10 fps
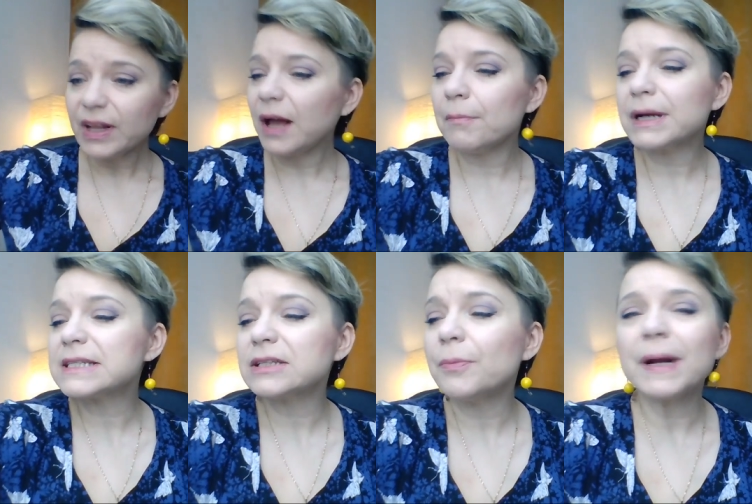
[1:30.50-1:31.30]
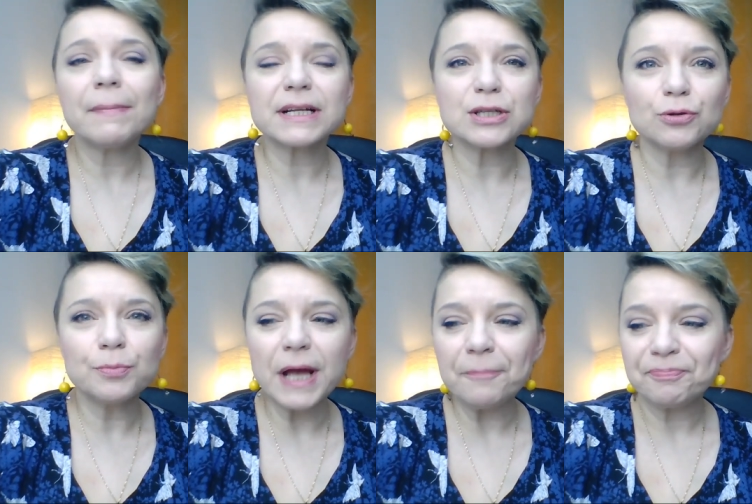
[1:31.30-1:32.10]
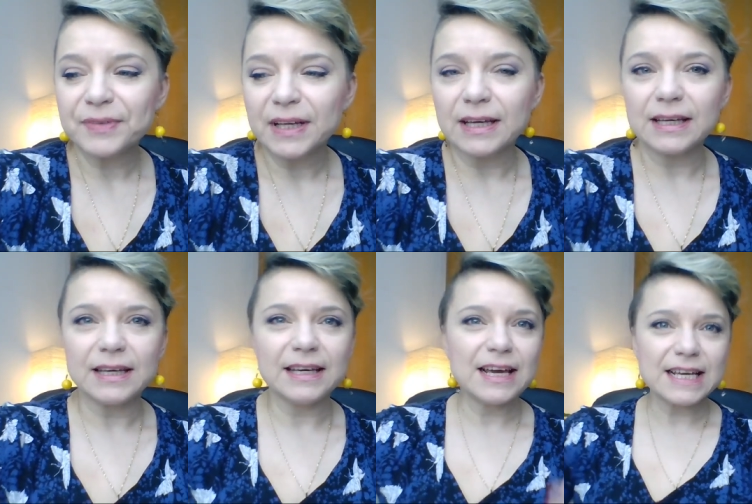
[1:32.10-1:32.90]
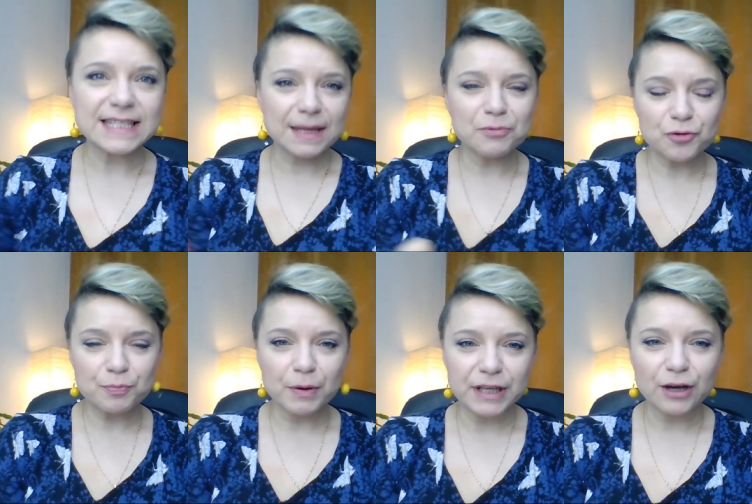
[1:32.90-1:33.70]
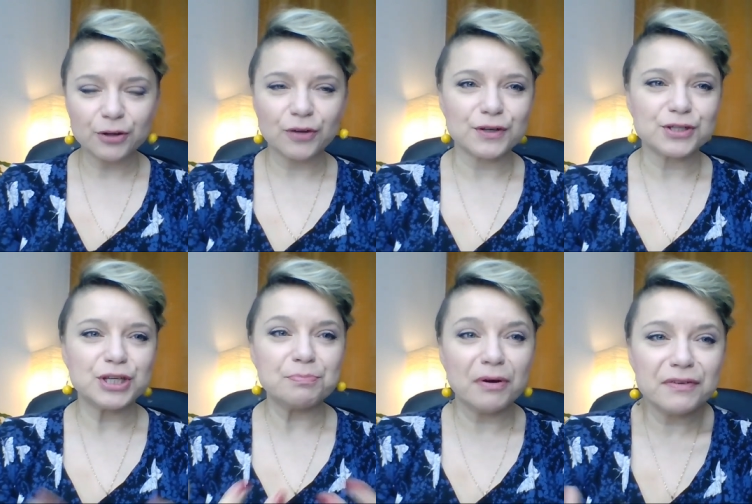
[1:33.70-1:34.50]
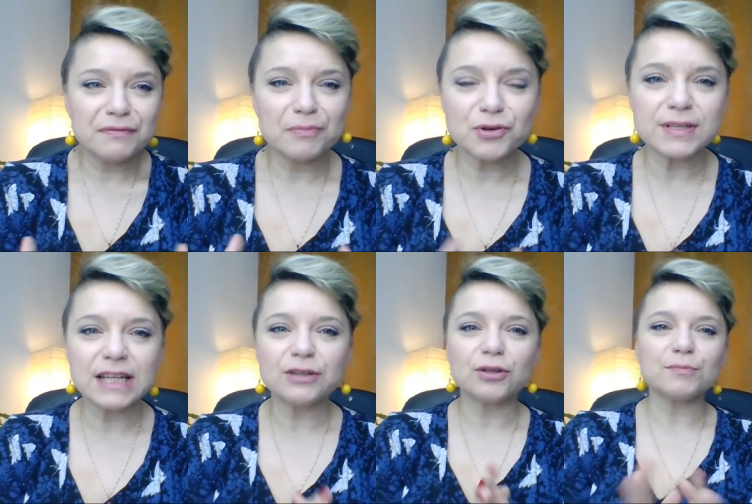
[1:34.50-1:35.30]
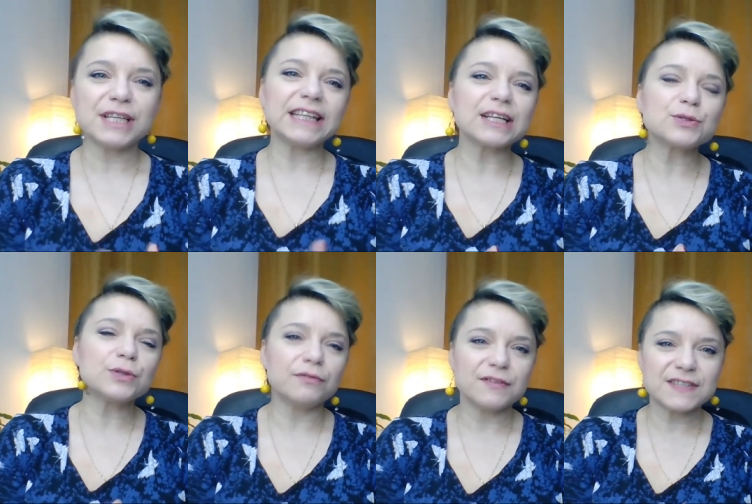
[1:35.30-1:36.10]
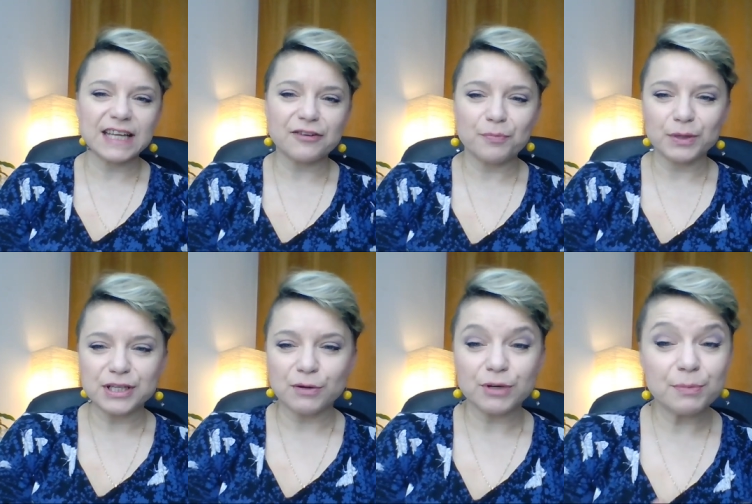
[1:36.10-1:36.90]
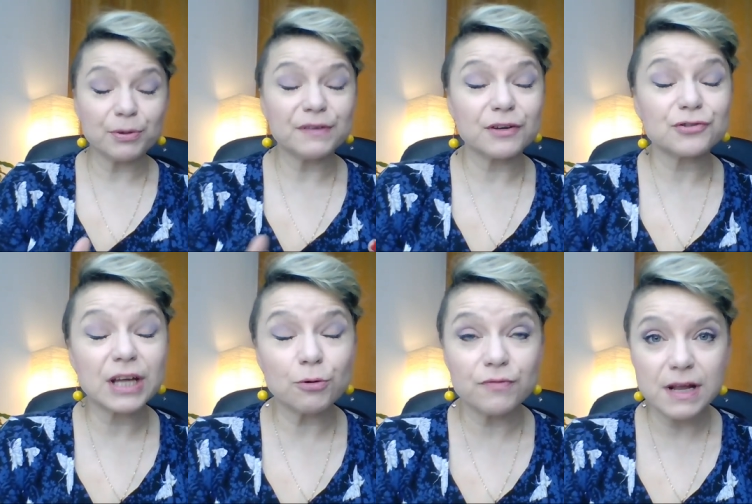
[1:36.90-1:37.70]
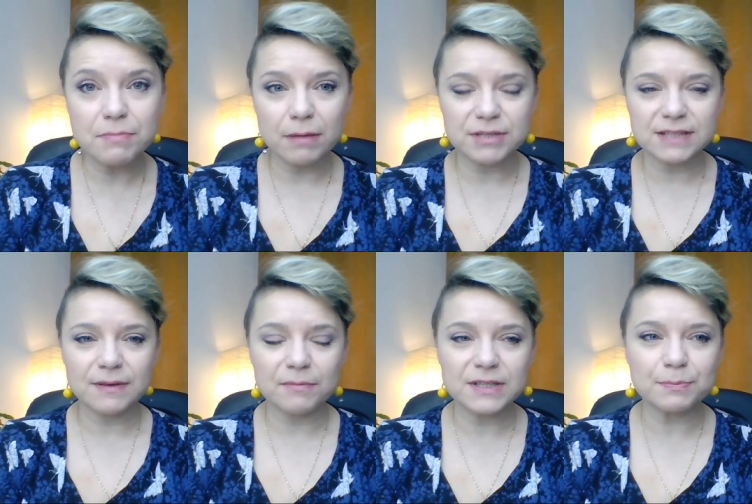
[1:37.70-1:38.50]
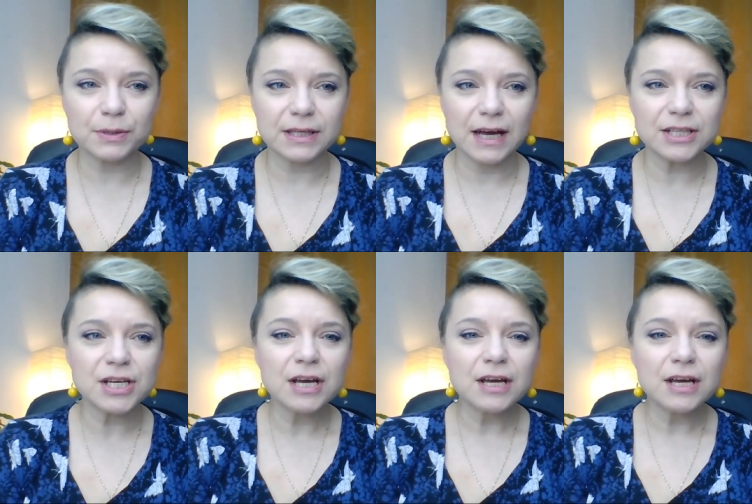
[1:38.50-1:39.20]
Bardzo dobra, bardzo lubię e, i jestem już w pełnej gotowości. Powiem Wam, że ostatnio to mi się tak cudownie wstaje w poniedziałki, ponieważ tak uwielbiam się z Wami spotykać,